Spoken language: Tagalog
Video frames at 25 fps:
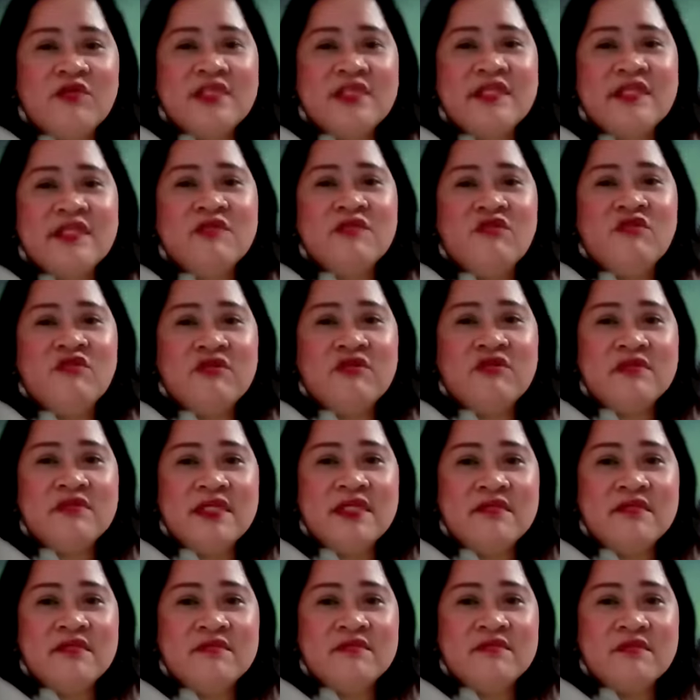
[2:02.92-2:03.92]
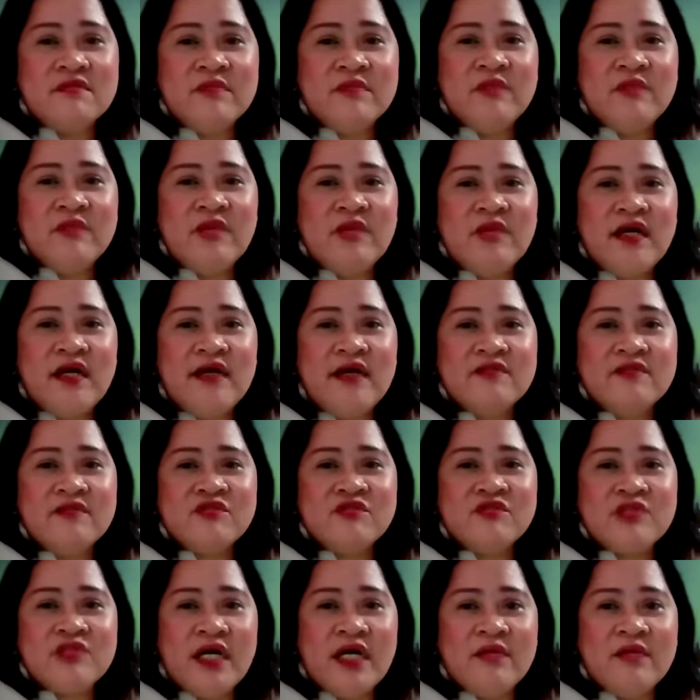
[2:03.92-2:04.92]
ni Donnie, no? May mga ano
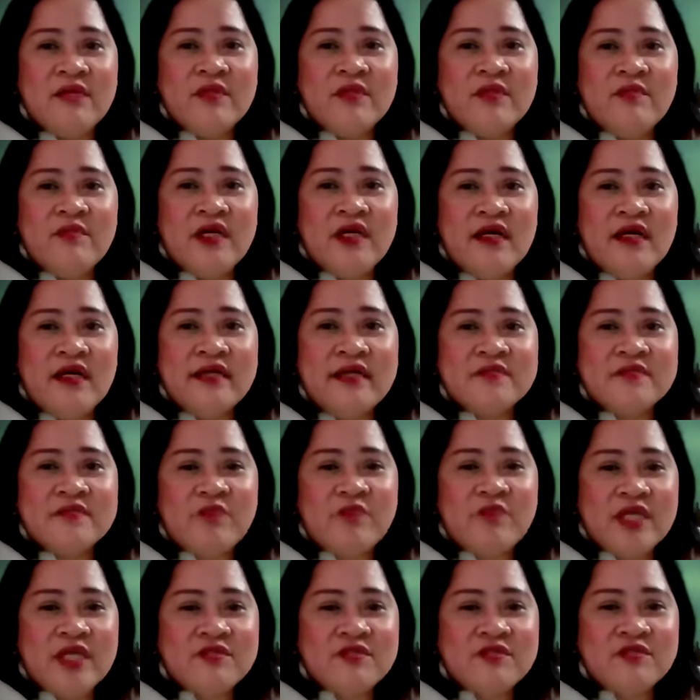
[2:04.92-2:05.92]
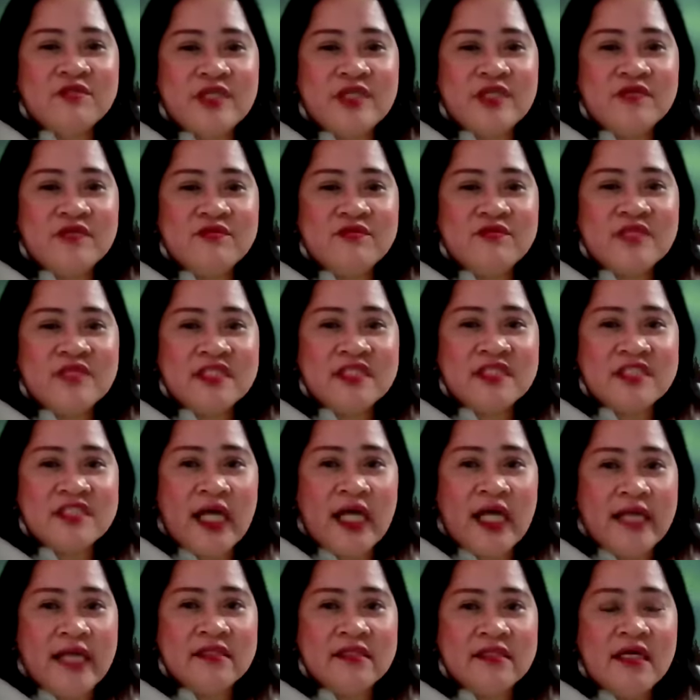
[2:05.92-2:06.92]
siya, may mga expression siya dun sa
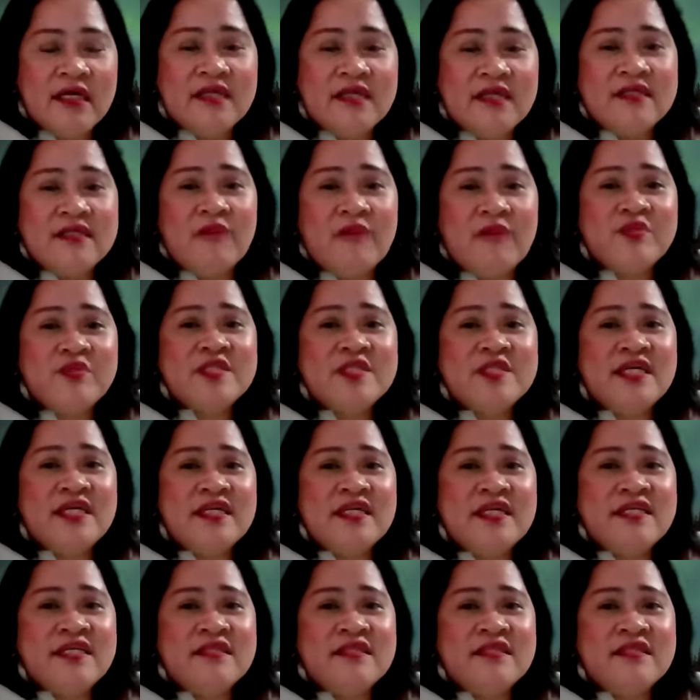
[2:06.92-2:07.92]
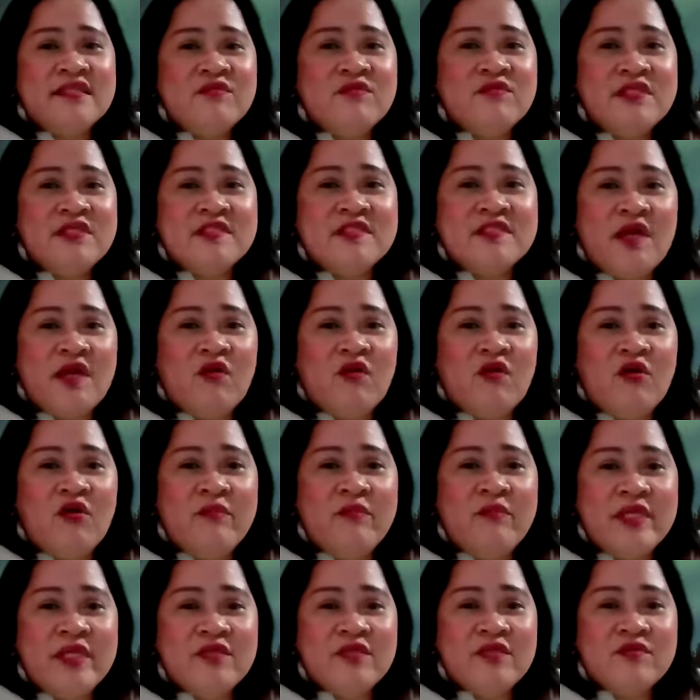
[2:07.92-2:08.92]
chat. Tapos nakikita uh-huh. ko din sa
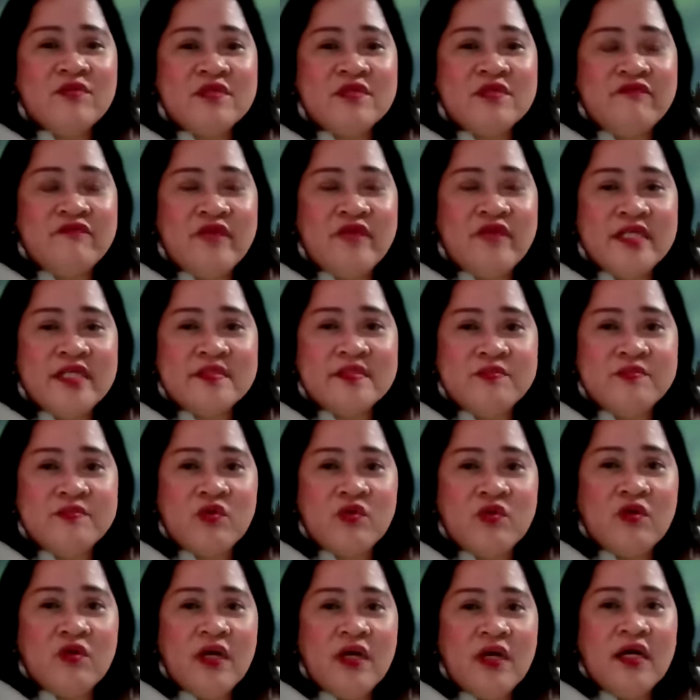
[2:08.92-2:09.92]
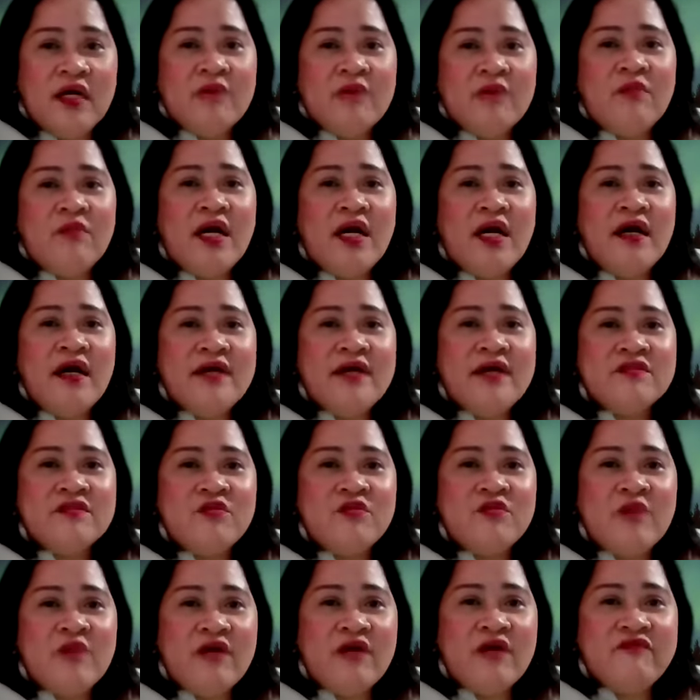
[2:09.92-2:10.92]
comment dun sa Facebook, mga
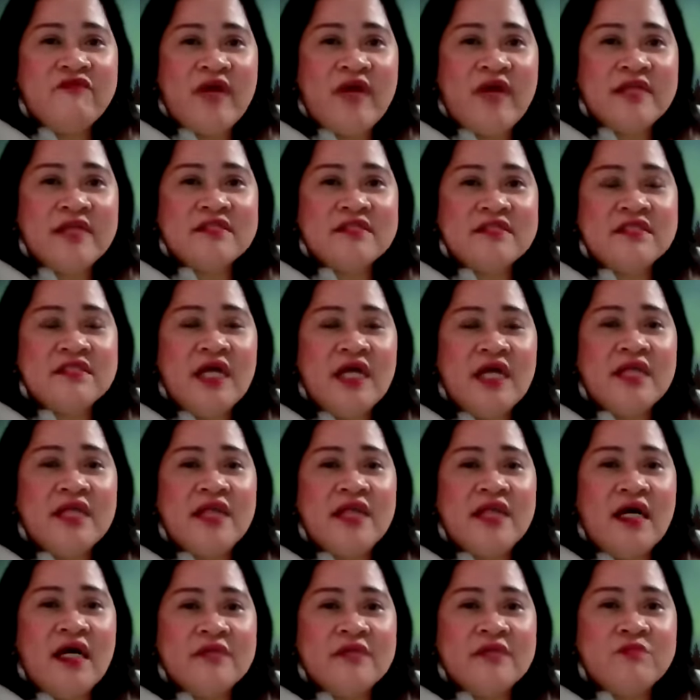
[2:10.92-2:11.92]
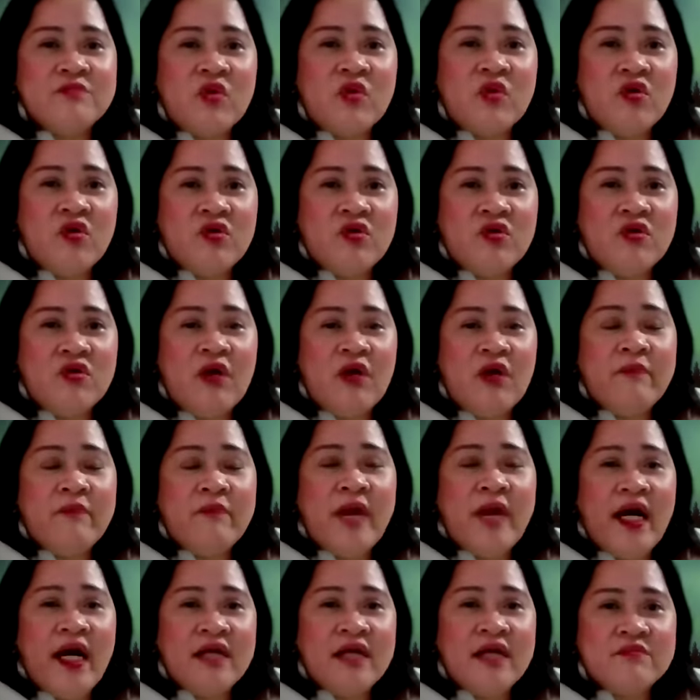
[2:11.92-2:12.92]
ano, mga fans niya, anakan mo ko,
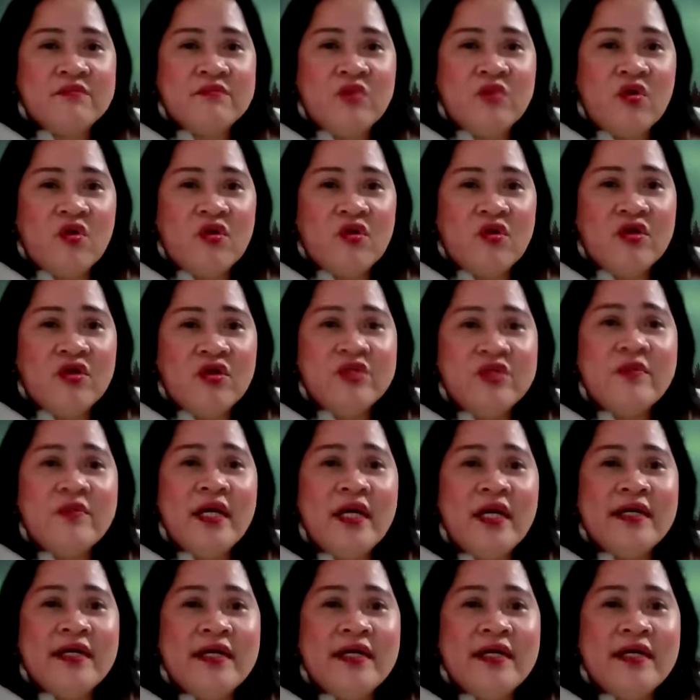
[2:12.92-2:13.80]
apakan mo ko. Yung mga...